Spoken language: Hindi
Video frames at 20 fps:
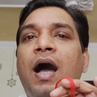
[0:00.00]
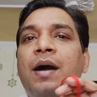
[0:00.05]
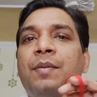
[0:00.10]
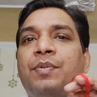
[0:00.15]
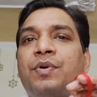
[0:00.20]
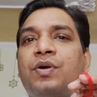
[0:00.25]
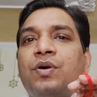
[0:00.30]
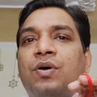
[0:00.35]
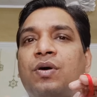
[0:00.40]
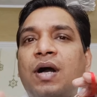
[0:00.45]

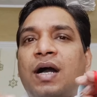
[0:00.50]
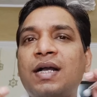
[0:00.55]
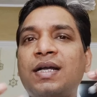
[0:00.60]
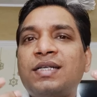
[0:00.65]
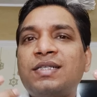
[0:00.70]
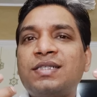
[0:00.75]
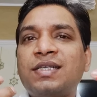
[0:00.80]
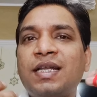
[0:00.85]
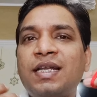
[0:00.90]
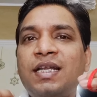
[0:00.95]
आपको
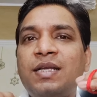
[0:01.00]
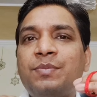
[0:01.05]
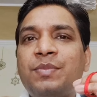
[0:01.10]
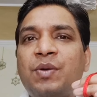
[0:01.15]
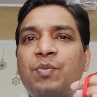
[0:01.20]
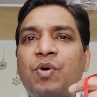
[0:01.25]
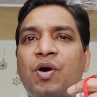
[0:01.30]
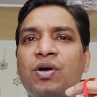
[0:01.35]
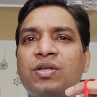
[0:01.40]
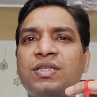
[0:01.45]
अगर शरीर
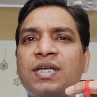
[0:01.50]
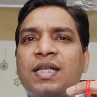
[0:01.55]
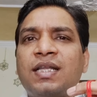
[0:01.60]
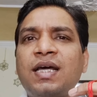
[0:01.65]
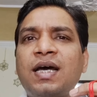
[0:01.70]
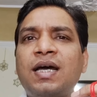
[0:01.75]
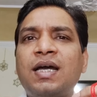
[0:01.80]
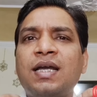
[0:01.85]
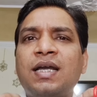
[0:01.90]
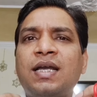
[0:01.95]
में बहुत
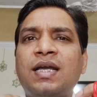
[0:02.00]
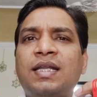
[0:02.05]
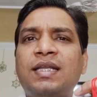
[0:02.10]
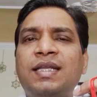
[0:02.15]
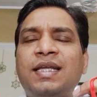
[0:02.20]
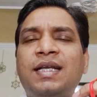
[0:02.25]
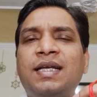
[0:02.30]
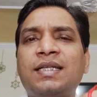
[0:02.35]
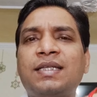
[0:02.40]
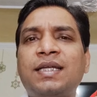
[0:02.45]
ज़्यादा
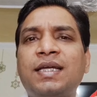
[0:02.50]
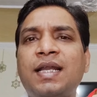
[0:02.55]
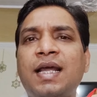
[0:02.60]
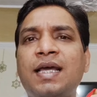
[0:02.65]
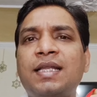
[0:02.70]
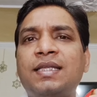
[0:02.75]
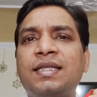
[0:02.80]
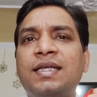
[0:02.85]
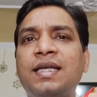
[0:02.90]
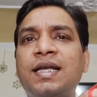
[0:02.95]
दिक्कतें
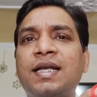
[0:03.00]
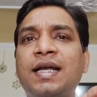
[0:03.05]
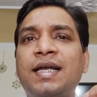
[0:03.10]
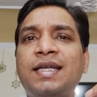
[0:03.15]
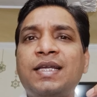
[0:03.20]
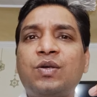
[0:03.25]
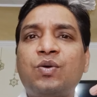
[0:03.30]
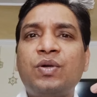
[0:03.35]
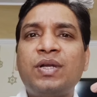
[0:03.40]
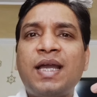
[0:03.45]
रहती हैं
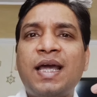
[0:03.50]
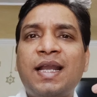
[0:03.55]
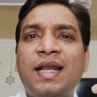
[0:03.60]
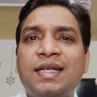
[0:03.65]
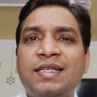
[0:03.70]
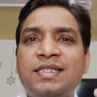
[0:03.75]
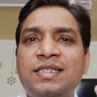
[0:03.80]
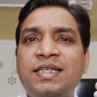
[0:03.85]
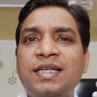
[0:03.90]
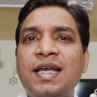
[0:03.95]
कहीं कोई
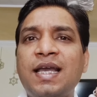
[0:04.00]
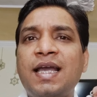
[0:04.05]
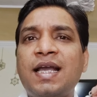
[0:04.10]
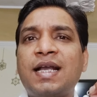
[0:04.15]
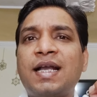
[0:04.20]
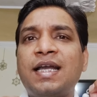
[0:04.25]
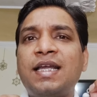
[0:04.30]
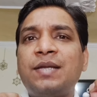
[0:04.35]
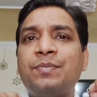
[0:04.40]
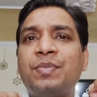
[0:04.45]
एलर्जी
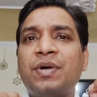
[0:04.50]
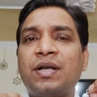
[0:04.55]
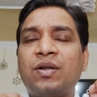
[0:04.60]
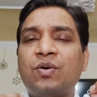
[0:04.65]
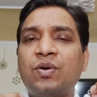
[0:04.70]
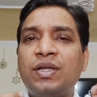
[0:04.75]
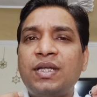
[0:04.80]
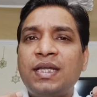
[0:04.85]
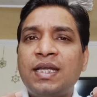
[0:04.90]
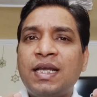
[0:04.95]
है कहीं पर
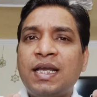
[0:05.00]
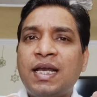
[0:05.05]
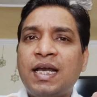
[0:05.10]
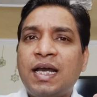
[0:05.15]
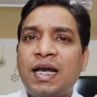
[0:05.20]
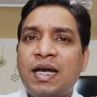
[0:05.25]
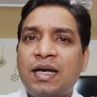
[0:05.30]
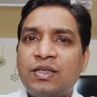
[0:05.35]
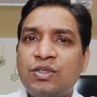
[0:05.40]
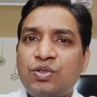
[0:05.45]
कोई
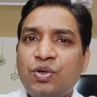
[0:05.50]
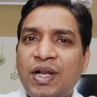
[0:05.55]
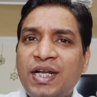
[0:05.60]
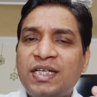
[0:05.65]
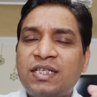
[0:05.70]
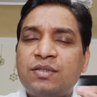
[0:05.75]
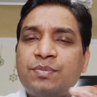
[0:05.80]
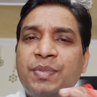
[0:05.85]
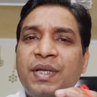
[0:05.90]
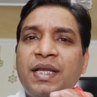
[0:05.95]

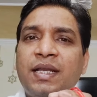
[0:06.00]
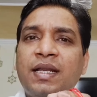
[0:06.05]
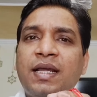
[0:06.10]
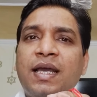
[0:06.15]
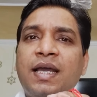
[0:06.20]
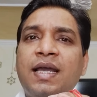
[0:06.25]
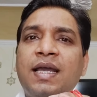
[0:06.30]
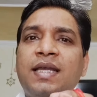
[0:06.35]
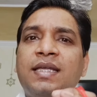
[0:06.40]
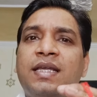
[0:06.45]
जॉइंट्स पेन
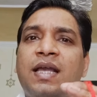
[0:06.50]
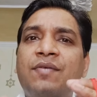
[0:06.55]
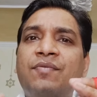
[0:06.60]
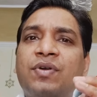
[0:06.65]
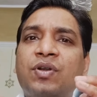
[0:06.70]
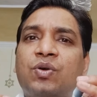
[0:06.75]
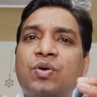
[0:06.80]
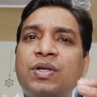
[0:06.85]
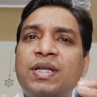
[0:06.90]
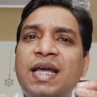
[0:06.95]
है या
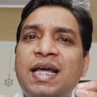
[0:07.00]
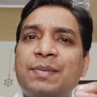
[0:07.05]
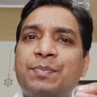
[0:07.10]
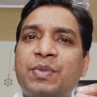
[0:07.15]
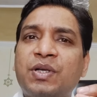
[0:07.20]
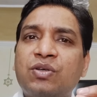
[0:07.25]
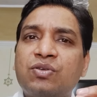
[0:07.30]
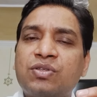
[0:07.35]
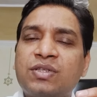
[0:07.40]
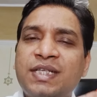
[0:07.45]
फिर कोई
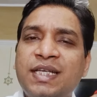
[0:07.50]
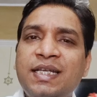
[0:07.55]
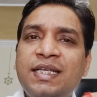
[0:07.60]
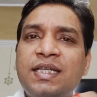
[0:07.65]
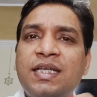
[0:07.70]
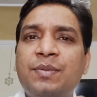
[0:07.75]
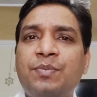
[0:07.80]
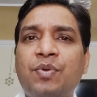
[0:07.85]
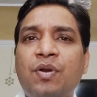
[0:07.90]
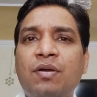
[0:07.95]
आपको स्किन
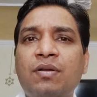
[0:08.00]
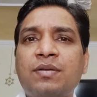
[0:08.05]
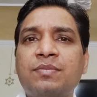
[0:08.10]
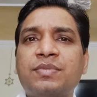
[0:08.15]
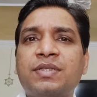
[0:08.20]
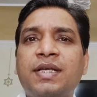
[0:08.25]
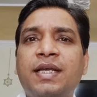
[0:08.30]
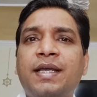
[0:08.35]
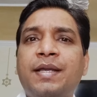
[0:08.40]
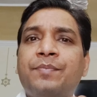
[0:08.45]
की
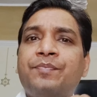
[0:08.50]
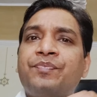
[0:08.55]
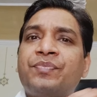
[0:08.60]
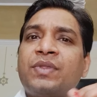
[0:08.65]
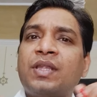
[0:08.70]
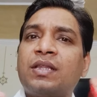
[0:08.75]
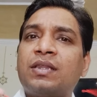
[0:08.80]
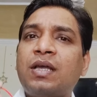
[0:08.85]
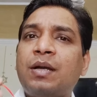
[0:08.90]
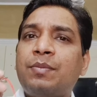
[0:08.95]
प्रॉब्लम्स हैं
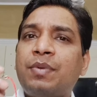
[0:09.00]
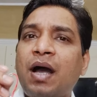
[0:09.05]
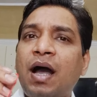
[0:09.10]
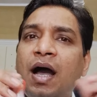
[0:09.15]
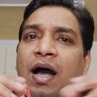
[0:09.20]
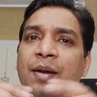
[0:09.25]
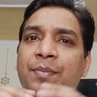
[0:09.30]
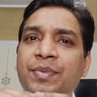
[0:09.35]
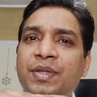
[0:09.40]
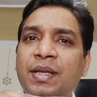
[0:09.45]
तब
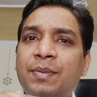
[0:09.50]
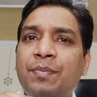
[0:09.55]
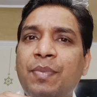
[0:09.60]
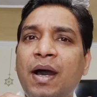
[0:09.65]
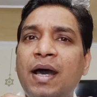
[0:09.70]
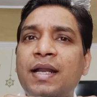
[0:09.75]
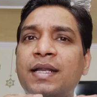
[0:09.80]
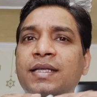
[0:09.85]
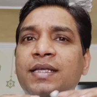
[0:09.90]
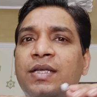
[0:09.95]
आप ये
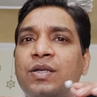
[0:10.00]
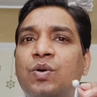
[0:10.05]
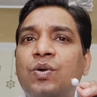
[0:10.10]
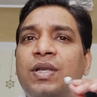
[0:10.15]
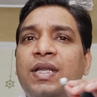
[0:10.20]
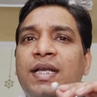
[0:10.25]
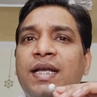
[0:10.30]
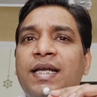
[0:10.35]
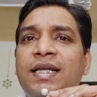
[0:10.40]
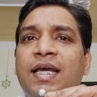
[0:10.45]
पारे की
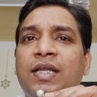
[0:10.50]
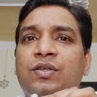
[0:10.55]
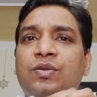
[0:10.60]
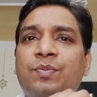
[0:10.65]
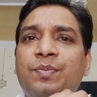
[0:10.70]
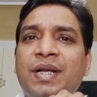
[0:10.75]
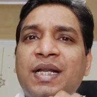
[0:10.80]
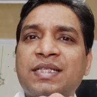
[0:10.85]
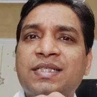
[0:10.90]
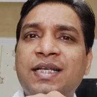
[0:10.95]
गोली का या
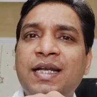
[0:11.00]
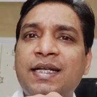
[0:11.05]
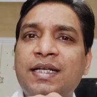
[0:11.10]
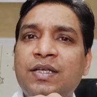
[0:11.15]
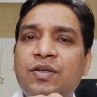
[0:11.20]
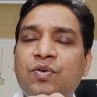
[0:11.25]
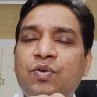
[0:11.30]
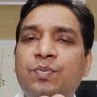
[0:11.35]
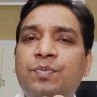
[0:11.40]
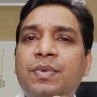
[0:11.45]
तो
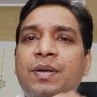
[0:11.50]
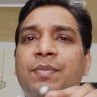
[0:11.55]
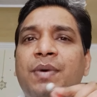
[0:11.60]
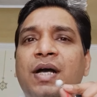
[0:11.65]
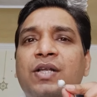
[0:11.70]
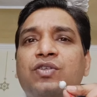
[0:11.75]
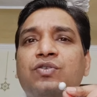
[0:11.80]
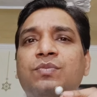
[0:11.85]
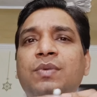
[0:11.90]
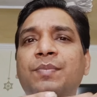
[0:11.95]
ब्रेसलेट के रूप में
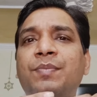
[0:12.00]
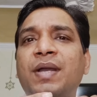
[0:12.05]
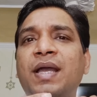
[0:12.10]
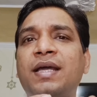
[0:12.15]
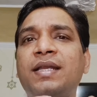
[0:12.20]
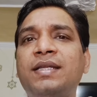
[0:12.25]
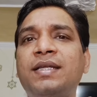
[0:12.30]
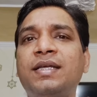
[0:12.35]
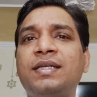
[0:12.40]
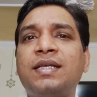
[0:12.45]
बाजू में
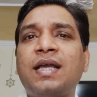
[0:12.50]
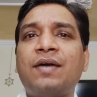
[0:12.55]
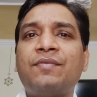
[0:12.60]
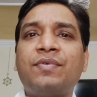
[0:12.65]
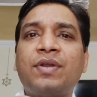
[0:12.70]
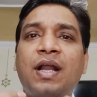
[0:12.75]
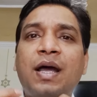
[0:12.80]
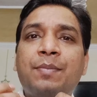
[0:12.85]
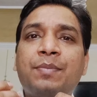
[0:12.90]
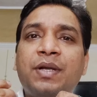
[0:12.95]
पहनिए या
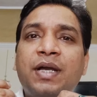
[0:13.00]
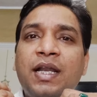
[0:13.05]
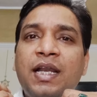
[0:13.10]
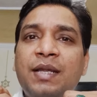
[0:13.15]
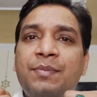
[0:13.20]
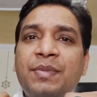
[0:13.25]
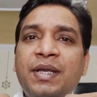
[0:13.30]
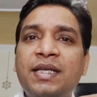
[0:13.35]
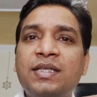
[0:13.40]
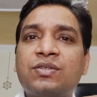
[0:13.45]
फिर आप
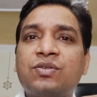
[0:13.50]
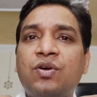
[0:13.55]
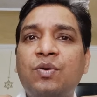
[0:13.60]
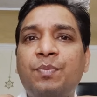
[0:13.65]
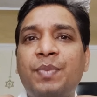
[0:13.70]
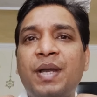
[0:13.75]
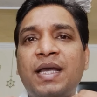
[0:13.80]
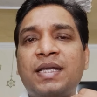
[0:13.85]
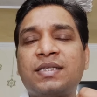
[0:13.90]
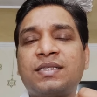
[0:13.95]
गले में इसको
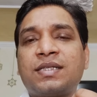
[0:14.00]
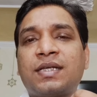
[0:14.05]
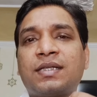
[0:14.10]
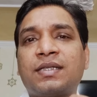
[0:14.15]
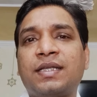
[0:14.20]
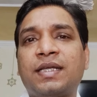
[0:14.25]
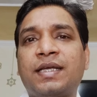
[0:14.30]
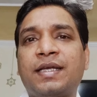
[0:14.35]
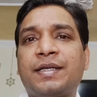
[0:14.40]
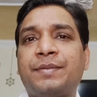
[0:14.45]
पहन
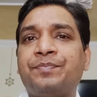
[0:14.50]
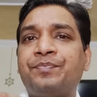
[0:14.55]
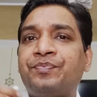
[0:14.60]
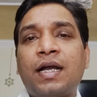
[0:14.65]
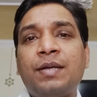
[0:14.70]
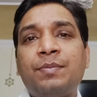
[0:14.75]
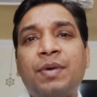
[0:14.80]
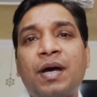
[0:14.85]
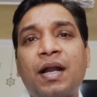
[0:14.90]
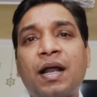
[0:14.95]
सकते हैं
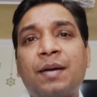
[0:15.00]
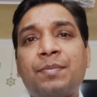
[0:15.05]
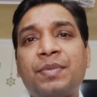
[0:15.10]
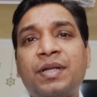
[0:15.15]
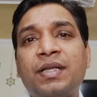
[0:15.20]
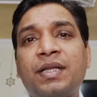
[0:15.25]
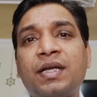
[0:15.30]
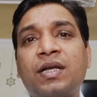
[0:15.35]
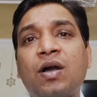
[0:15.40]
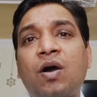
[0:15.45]
कई बार
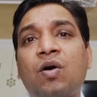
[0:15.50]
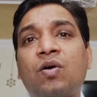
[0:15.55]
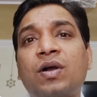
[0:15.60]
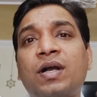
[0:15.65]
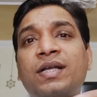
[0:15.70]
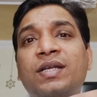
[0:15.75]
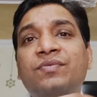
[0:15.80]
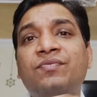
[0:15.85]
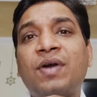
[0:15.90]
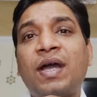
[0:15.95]
आपने देखा
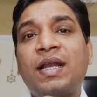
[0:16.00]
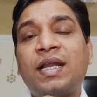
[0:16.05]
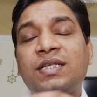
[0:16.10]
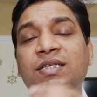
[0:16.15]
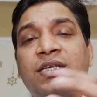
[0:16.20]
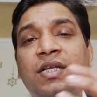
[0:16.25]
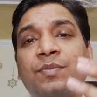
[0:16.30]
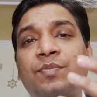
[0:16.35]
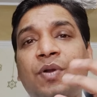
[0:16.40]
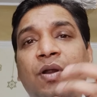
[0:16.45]
होगा कि
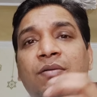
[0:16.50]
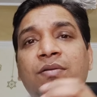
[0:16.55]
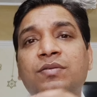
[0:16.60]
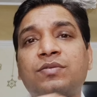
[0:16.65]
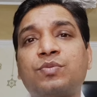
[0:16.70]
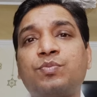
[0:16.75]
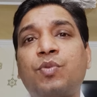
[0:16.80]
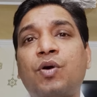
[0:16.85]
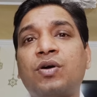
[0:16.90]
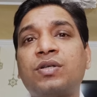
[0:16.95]
फाइनेंशियल
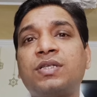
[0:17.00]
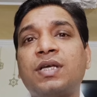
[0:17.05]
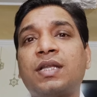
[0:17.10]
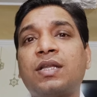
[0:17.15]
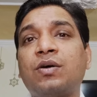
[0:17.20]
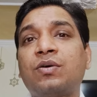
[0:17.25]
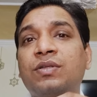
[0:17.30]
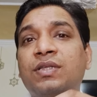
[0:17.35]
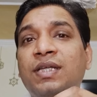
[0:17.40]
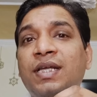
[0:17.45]
प्रॉब्लम्स बहुत
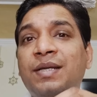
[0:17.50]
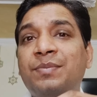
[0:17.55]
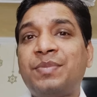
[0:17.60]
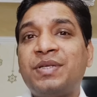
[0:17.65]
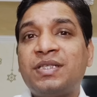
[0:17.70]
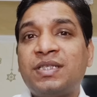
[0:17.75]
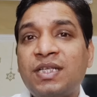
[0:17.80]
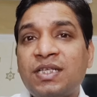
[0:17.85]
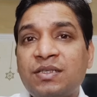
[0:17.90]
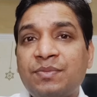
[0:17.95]
ज़्यादा होती हैं
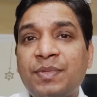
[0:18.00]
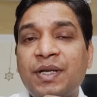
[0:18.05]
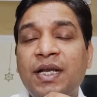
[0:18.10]
बिजनेस